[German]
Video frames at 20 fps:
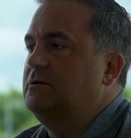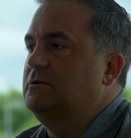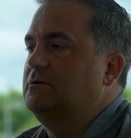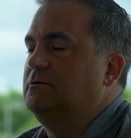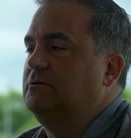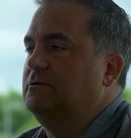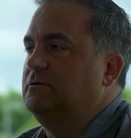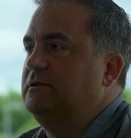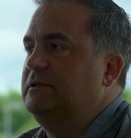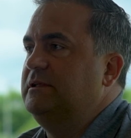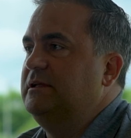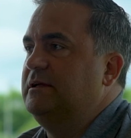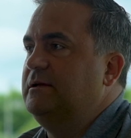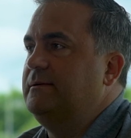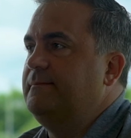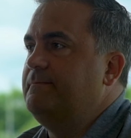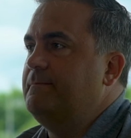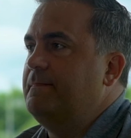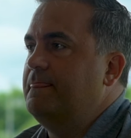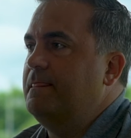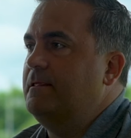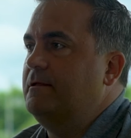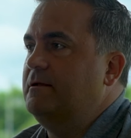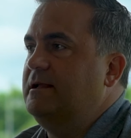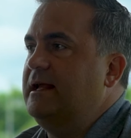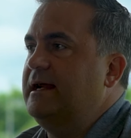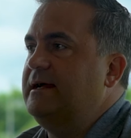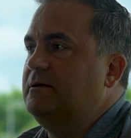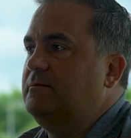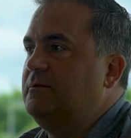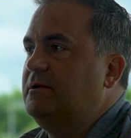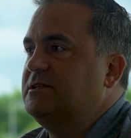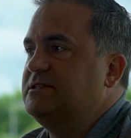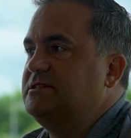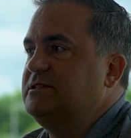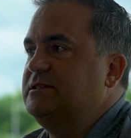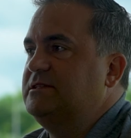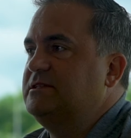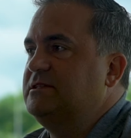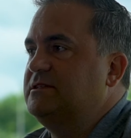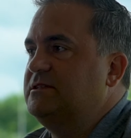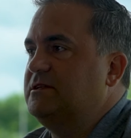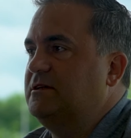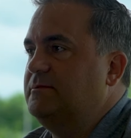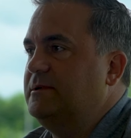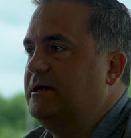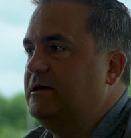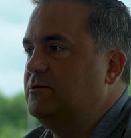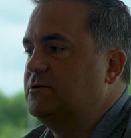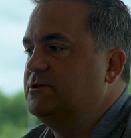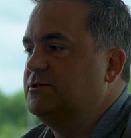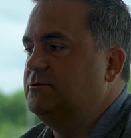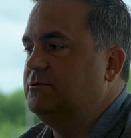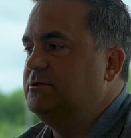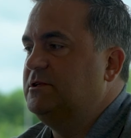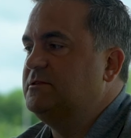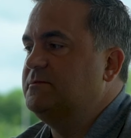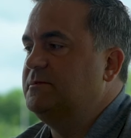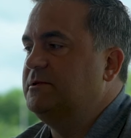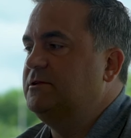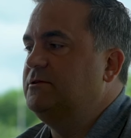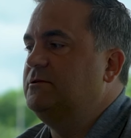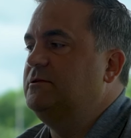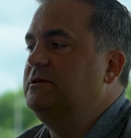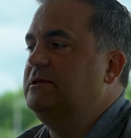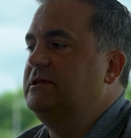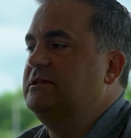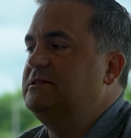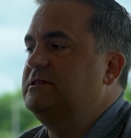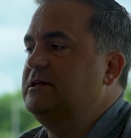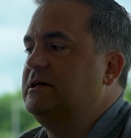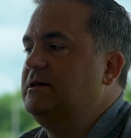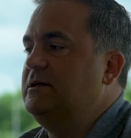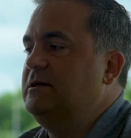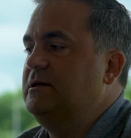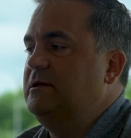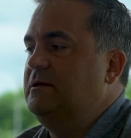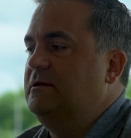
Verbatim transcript: Und ähm, gleichermaßen ist es aber auch so, dass wir natürlich jetzt auch